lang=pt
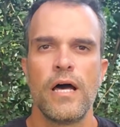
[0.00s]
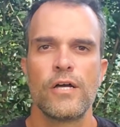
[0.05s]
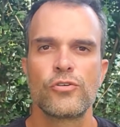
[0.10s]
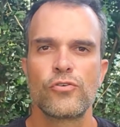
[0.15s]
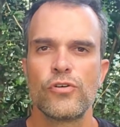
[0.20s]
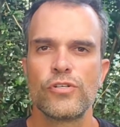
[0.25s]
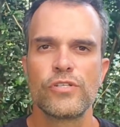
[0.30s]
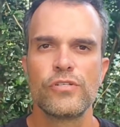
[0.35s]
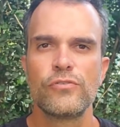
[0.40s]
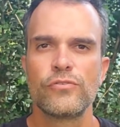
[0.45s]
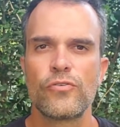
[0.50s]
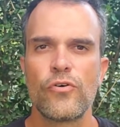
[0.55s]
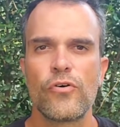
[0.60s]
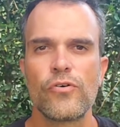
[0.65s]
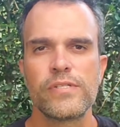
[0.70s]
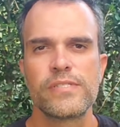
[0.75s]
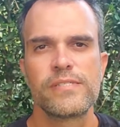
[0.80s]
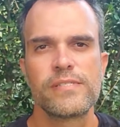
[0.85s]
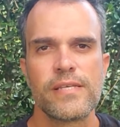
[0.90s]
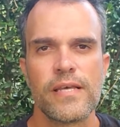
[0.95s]
As coisas não estão
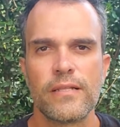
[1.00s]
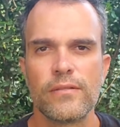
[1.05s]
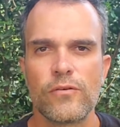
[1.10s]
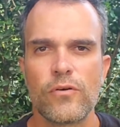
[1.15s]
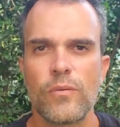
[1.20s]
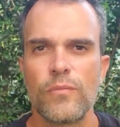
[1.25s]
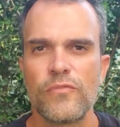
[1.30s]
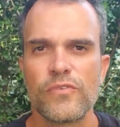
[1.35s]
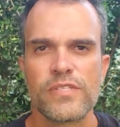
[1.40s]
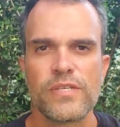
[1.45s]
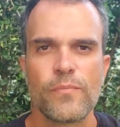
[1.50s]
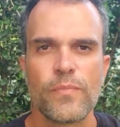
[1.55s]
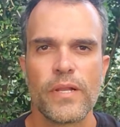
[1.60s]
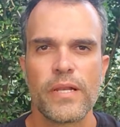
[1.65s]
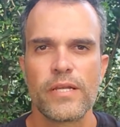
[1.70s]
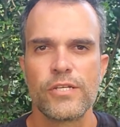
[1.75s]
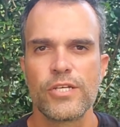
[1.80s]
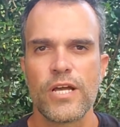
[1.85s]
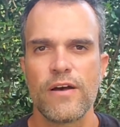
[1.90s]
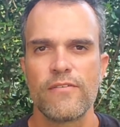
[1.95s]
acontecendo como você
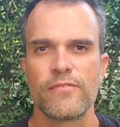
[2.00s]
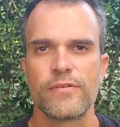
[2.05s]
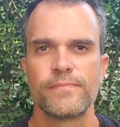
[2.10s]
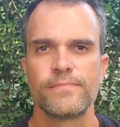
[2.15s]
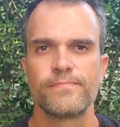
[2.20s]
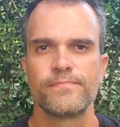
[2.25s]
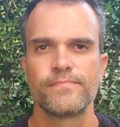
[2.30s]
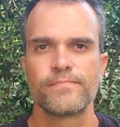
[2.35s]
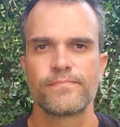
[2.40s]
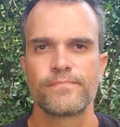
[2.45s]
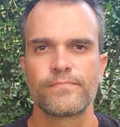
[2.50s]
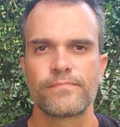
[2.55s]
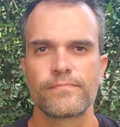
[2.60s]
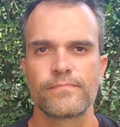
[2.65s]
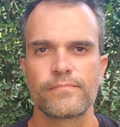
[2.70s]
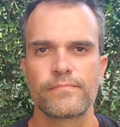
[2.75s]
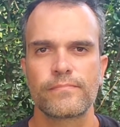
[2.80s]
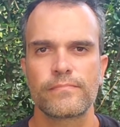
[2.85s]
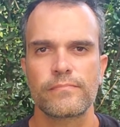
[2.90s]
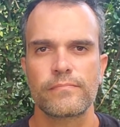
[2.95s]
planejava?
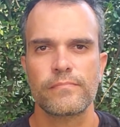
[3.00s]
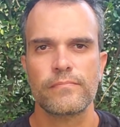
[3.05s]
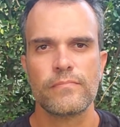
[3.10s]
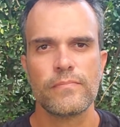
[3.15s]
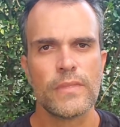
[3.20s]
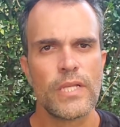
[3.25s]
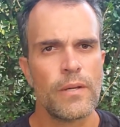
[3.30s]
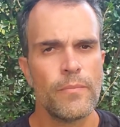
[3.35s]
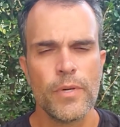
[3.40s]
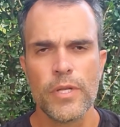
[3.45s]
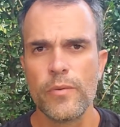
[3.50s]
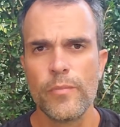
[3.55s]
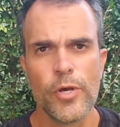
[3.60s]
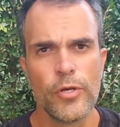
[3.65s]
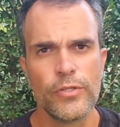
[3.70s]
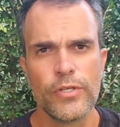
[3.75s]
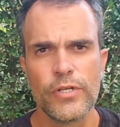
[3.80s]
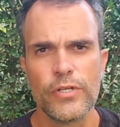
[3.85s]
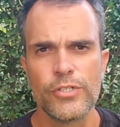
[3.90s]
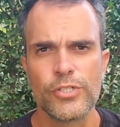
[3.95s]
Meu nome é
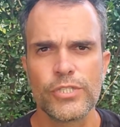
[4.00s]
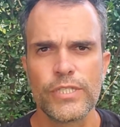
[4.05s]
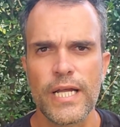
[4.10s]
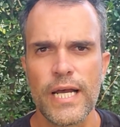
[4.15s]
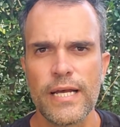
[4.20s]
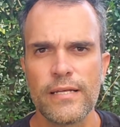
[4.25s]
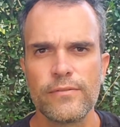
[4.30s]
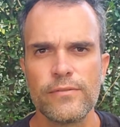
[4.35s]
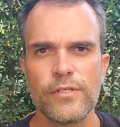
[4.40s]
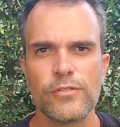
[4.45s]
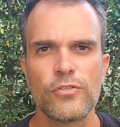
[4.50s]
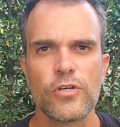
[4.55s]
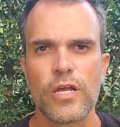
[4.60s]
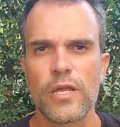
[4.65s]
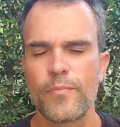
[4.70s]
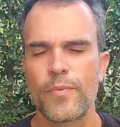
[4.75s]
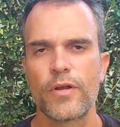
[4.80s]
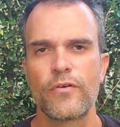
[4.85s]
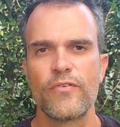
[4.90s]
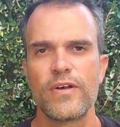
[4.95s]
Rodrigo Listrado e eu estou aqui
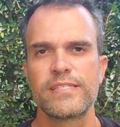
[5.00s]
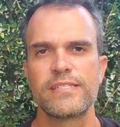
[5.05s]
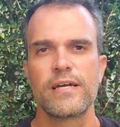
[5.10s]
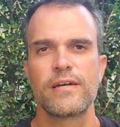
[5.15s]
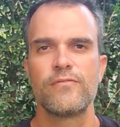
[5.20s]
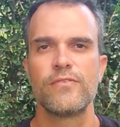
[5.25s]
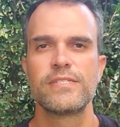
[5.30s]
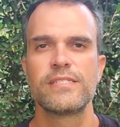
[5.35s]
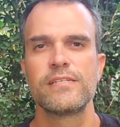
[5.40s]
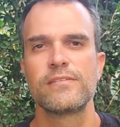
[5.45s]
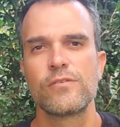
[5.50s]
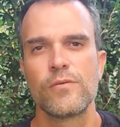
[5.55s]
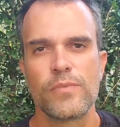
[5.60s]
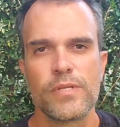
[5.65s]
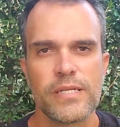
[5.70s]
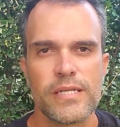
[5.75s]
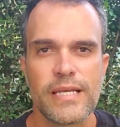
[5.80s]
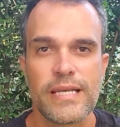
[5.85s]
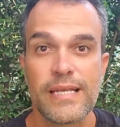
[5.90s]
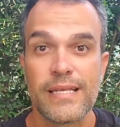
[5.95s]
para conversar com você
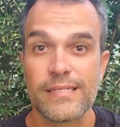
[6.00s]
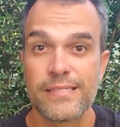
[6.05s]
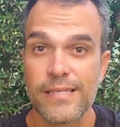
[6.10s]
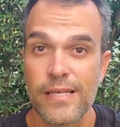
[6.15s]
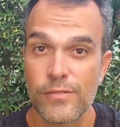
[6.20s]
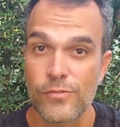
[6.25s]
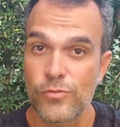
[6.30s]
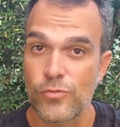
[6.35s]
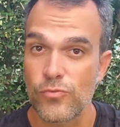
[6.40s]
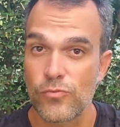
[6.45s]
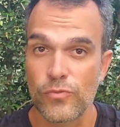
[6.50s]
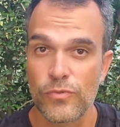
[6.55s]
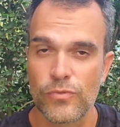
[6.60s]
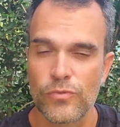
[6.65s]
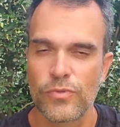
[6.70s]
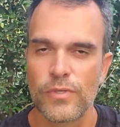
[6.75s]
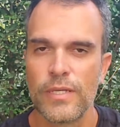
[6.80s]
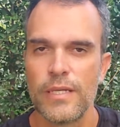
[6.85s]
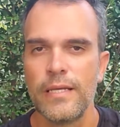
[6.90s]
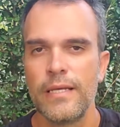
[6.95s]
sobre esse assunto
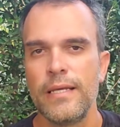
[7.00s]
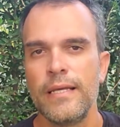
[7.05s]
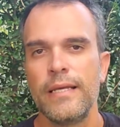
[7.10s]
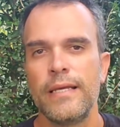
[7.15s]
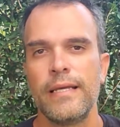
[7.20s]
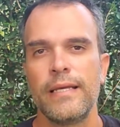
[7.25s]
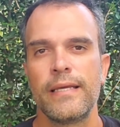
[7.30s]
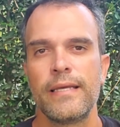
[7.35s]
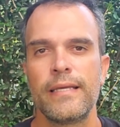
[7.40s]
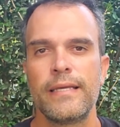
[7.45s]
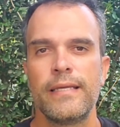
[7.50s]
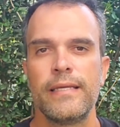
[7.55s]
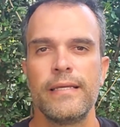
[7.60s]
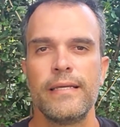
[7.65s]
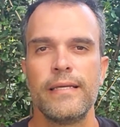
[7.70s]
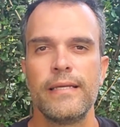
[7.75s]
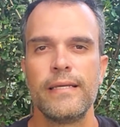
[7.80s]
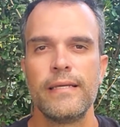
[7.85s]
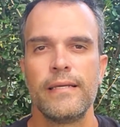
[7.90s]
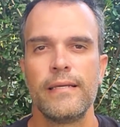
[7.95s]

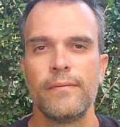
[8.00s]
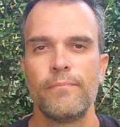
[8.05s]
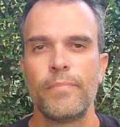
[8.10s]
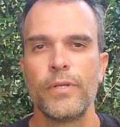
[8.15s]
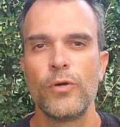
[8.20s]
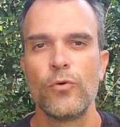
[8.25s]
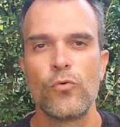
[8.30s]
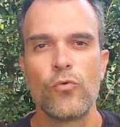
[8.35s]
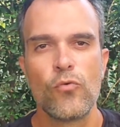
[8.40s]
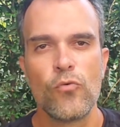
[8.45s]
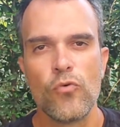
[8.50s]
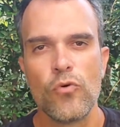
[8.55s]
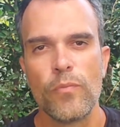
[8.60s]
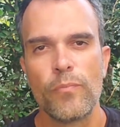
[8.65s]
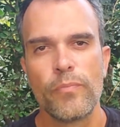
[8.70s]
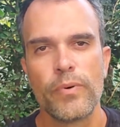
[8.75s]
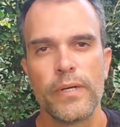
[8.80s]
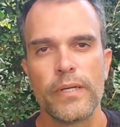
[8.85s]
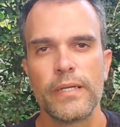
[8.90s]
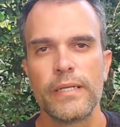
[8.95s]
que
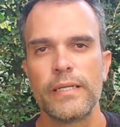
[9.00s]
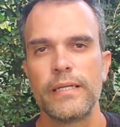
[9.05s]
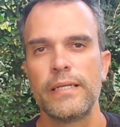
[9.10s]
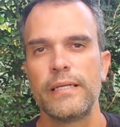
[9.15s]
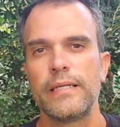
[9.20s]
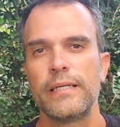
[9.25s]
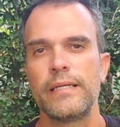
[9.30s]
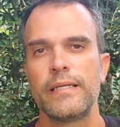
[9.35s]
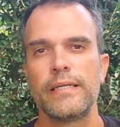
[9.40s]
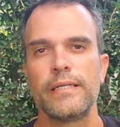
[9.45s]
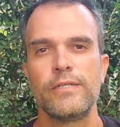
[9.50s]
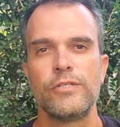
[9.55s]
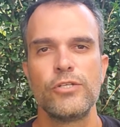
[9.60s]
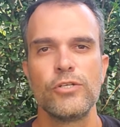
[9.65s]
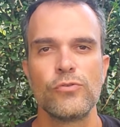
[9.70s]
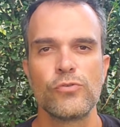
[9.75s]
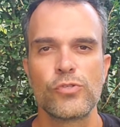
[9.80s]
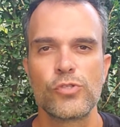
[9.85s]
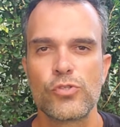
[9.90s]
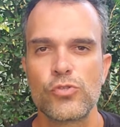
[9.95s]
preocupa, que
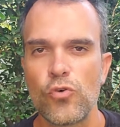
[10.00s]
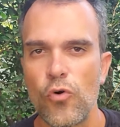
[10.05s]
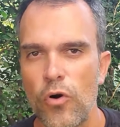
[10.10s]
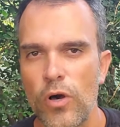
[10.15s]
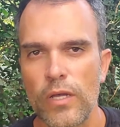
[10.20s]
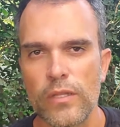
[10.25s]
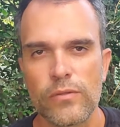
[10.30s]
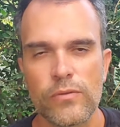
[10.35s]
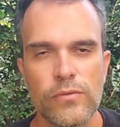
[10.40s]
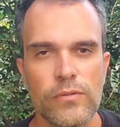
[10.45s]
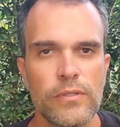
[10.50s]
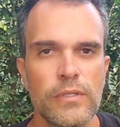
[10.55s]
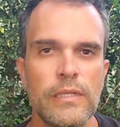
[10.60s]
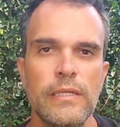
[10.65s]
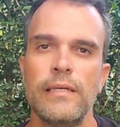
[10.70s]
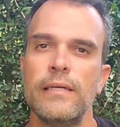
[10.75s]
tira o sono,